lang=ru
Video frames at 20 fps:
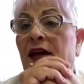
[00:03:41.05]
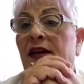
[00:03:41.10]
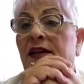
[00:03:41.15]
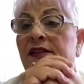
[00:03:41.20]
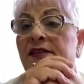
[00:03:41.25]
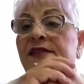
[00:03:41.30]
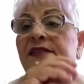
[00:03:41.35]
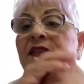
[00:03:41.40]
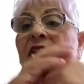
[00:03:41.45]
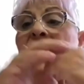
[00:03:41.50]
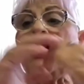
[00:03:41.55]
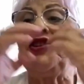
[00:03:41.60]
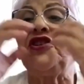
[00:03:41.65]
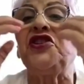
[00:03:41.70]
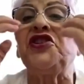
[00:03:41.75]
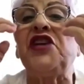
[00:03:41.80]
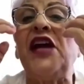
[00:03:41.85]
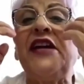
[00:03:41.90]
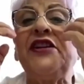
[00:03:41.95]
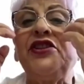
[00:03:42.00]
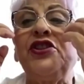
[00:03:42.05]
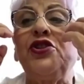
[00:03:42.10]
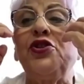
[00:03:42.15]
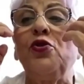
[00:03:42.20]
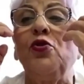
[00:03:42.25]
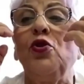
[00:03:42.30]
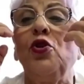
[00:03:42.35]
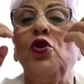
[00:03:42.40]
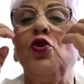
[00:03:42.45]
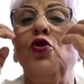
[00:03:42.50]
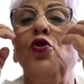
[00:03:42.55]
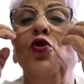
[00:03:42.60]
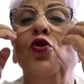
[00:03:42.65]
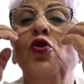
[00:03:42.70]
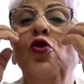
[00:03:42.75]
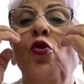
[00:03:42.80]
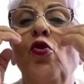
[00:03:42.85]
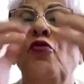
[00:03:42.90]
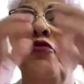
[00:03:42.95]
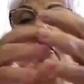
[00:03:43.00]
Стать частью
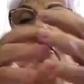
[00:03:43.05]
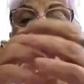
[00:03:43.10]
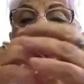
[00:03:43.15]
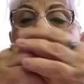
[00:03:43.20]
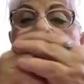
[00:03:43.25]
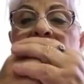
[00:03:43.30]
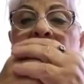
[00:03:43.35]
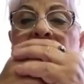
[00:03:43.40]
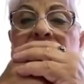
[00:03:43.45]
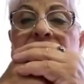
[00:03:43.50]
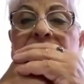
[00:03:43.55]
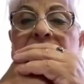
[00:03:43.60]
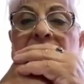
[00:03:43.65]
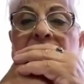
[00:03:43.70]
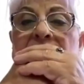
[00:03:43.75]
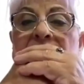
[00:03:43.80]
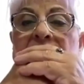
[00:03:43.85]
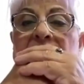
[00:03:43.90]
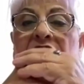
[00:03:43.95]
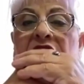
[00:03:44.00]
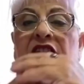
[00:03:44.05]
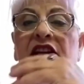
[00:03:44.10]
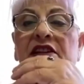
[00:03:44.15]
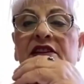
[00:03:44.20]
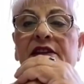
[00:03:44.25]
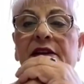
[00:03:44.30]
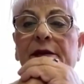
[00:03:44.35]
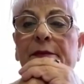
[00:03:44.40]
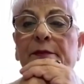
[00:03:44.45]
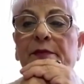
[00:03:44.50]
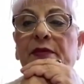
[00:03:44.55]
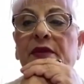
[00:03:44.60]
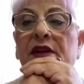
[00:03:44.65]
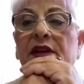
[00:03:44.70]
новых лидерской элиты.